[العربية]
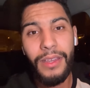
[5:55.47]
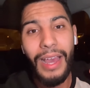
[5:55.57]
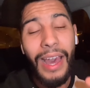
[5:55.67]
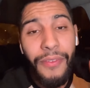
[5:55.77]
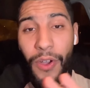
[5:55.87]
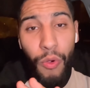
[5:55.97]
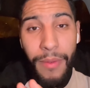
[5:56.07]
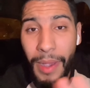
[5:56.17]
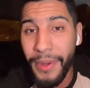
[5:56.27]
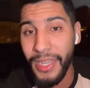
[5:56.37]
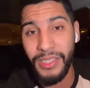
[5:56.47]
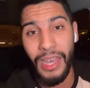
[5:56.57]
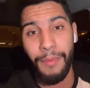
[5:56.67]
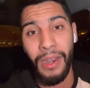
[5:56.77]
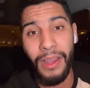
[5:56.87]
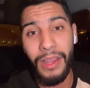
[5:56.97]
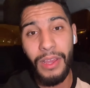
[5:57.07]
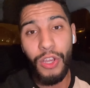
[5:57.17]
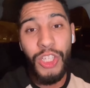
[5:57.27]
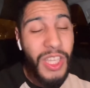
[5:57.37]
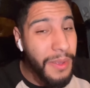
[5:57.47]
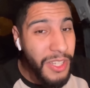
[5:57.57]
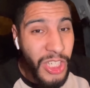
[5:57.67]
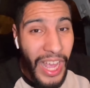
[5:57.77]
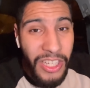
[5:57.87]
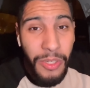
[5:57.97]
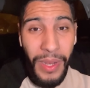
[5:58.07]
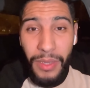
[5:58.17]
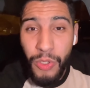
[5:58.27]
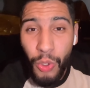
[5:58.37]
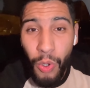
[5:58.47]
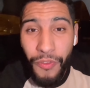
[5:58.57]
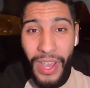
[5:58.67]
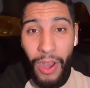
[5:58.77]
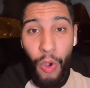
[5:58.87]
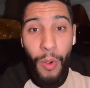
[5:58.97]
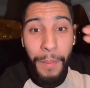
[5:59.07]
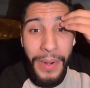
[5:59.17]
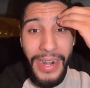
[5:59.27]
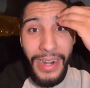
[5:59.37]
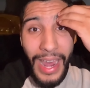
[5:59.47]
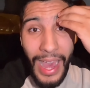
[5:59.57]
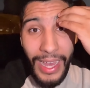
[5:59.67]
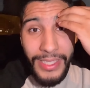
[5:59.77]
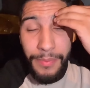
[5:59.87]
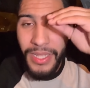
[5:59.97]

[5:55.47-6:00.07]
عرف اخويا مع من كتعامل شي شي حاجه يبان لك مشكوك فيها بالناقص من